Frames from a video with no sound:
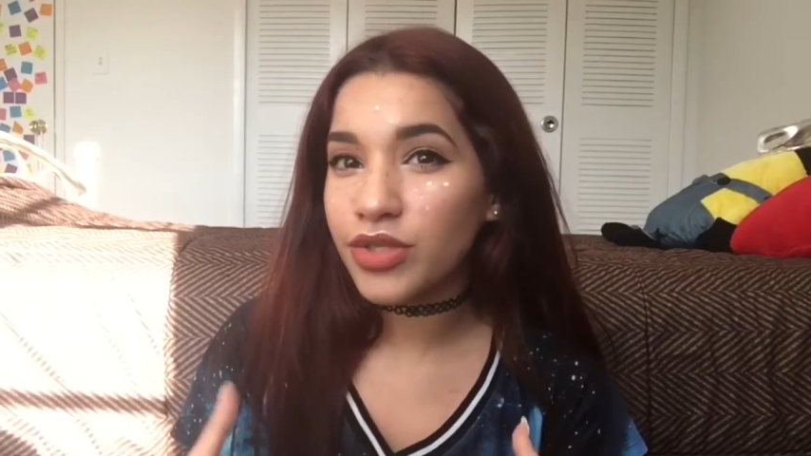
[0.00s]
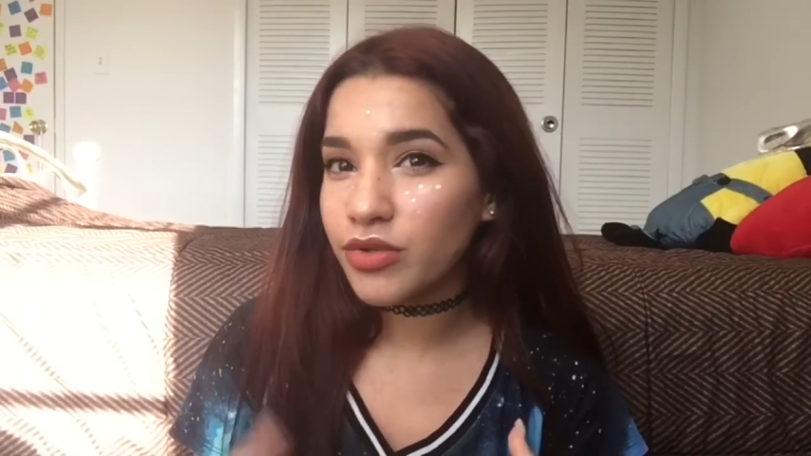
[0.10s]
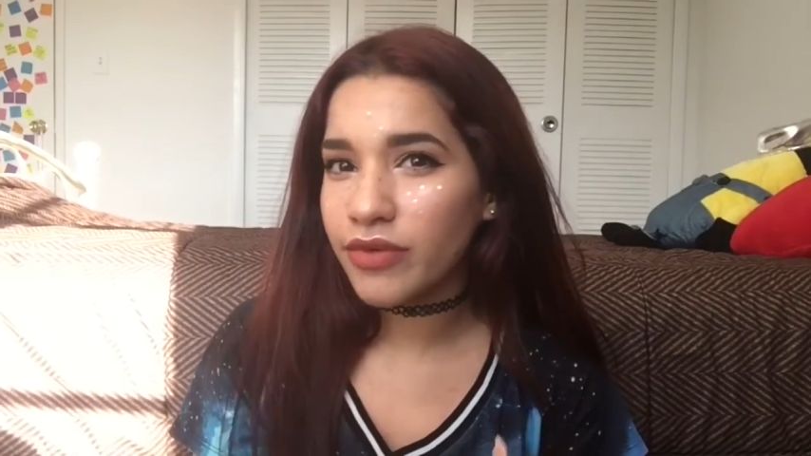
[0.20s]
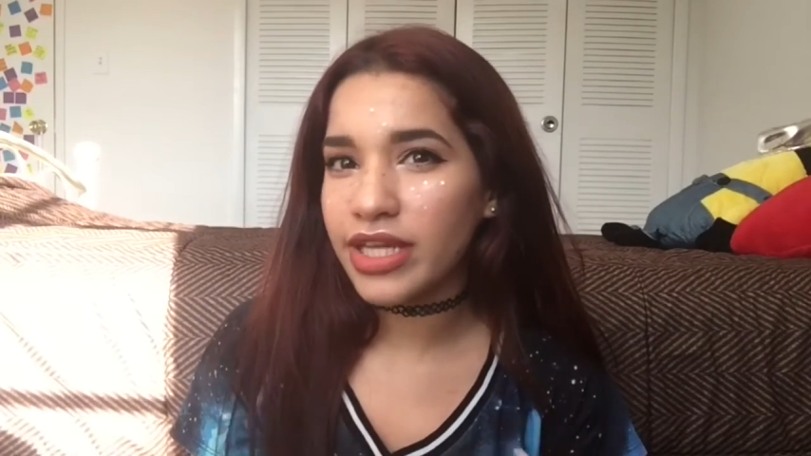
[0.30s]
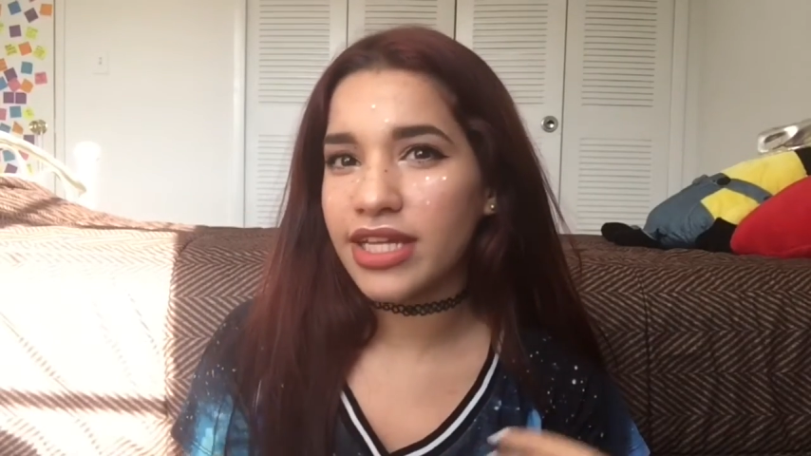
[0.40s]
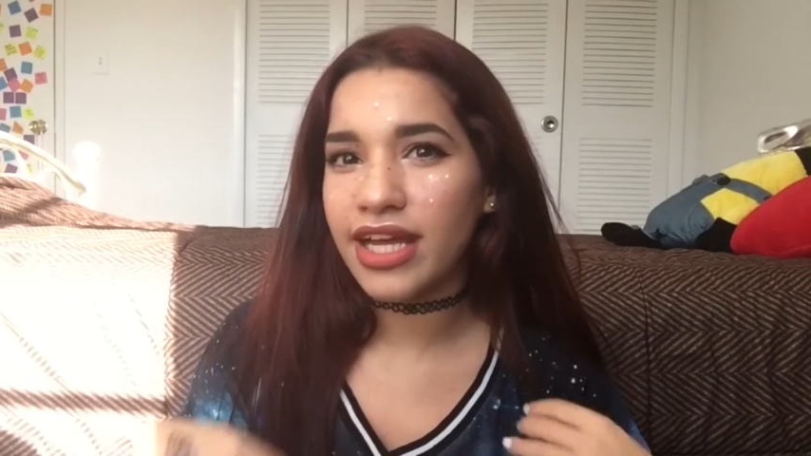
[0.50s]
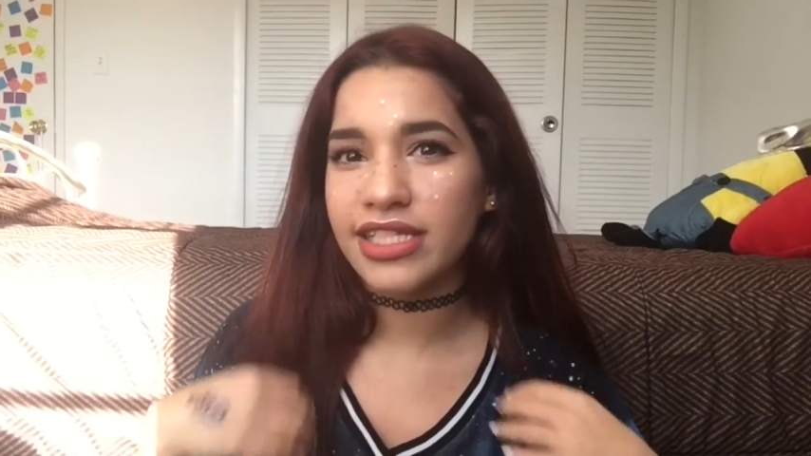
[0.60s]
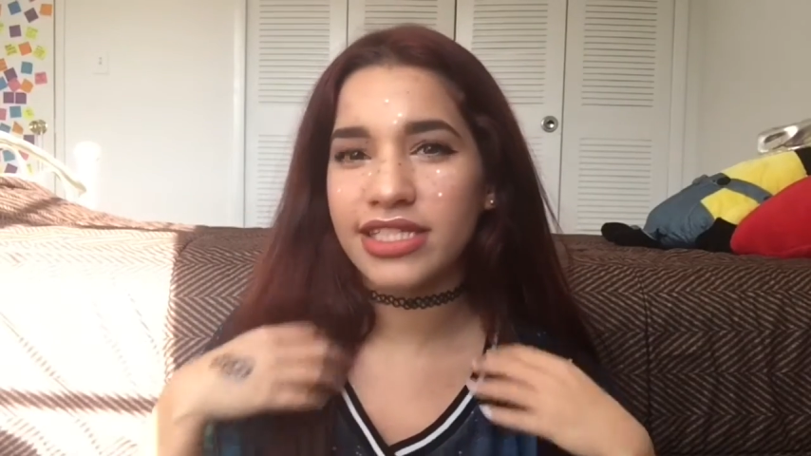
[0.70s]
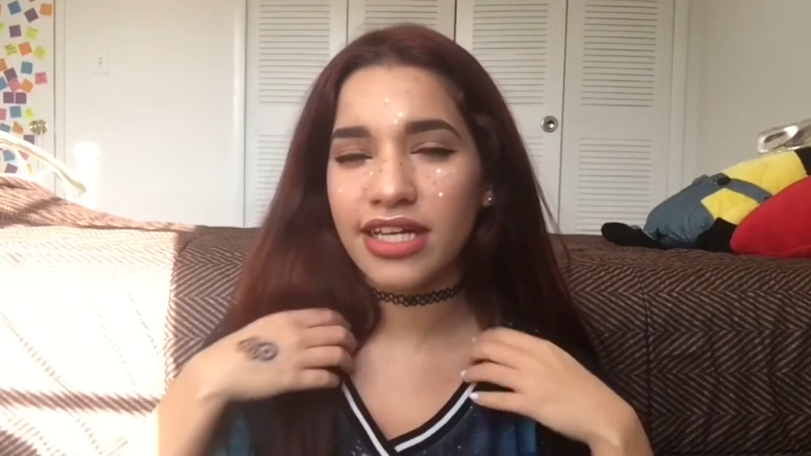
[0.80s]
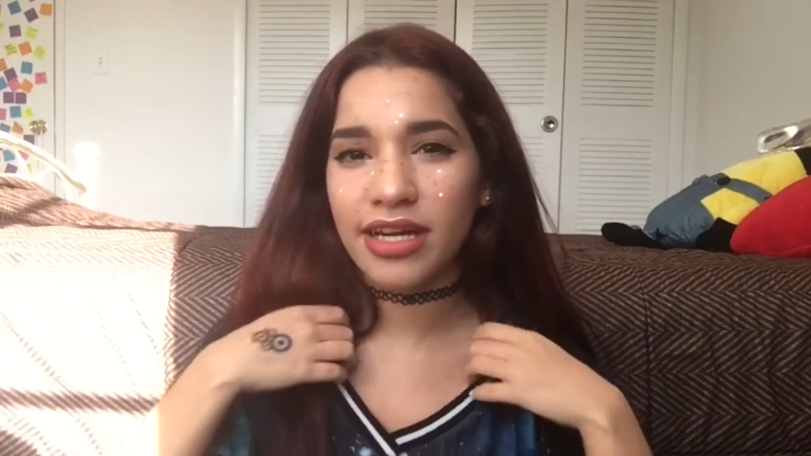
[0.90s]
nueva, ya
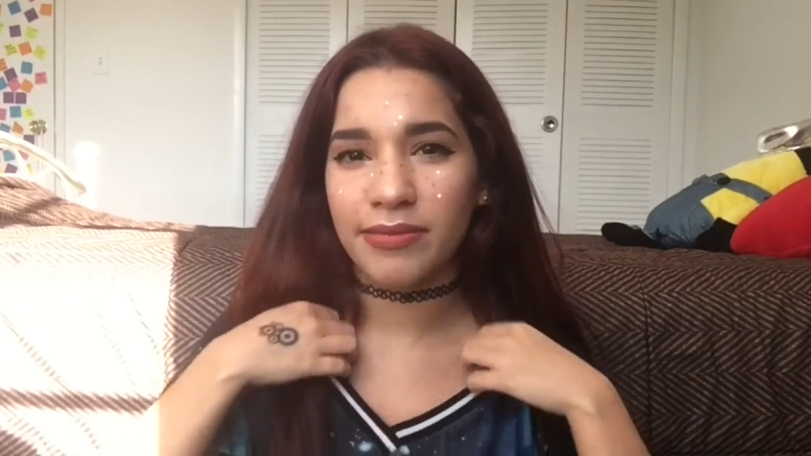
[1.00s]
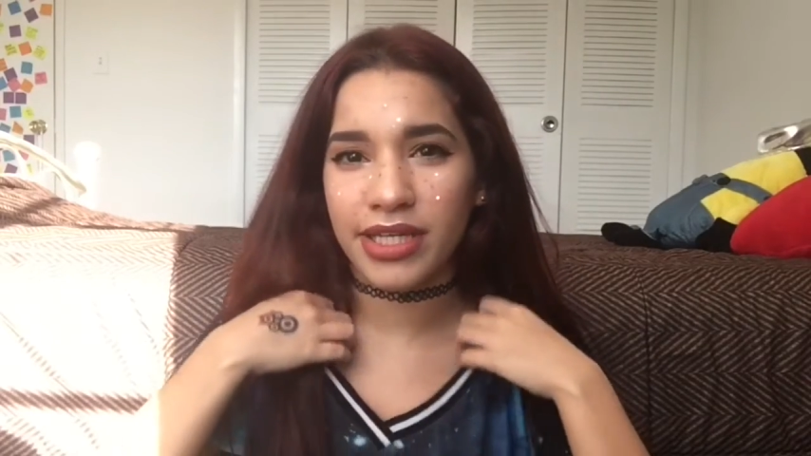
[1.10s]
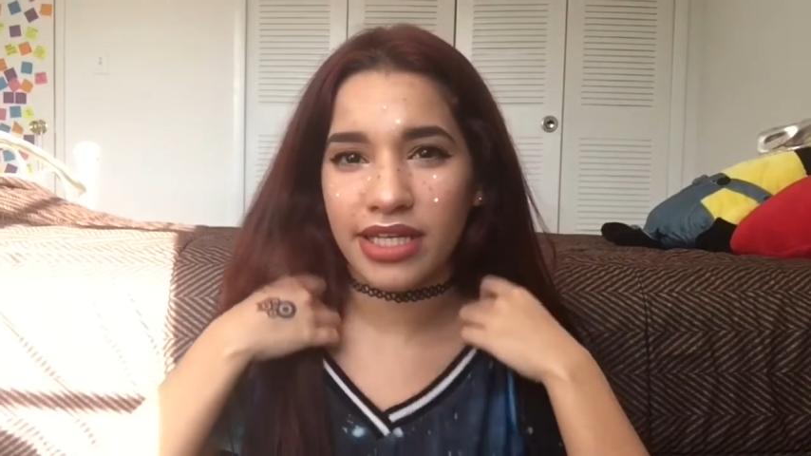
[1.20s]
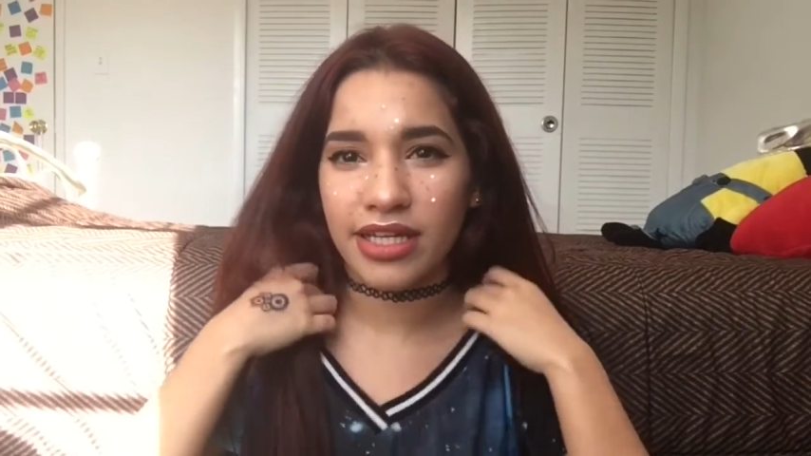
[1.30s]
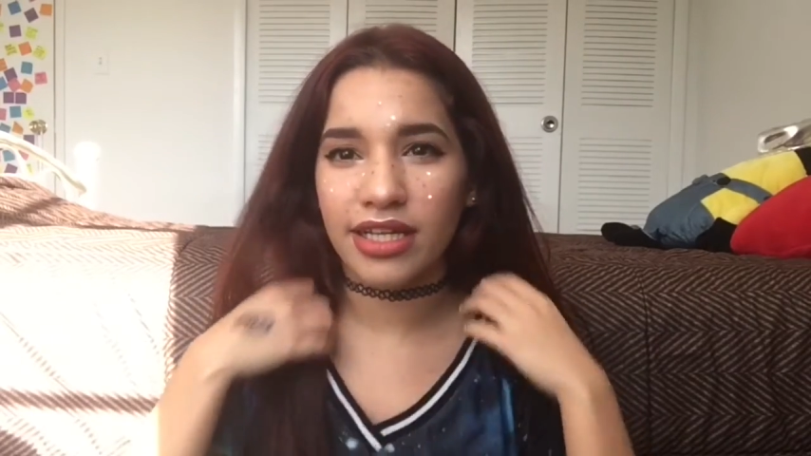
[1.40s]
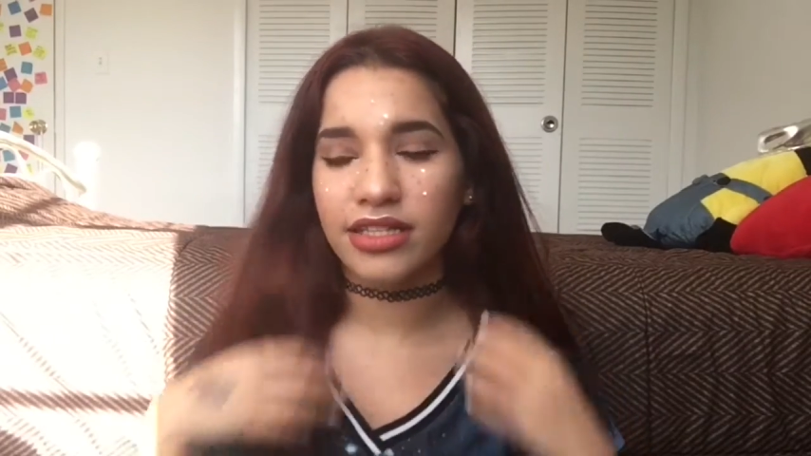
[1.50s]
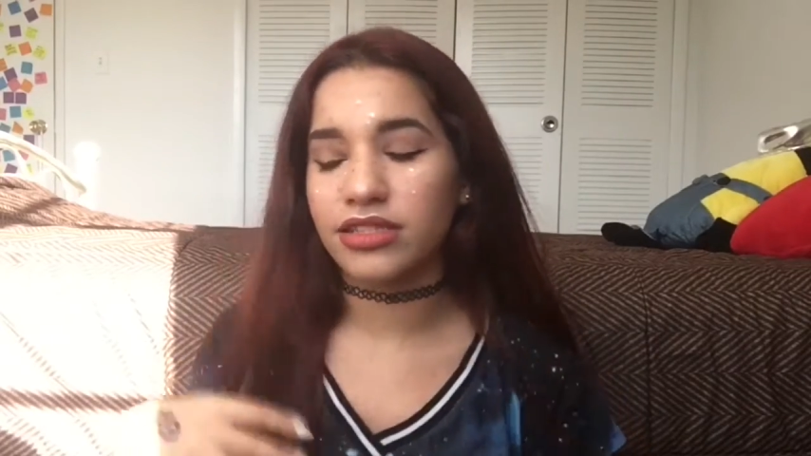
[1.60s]
Instagram viene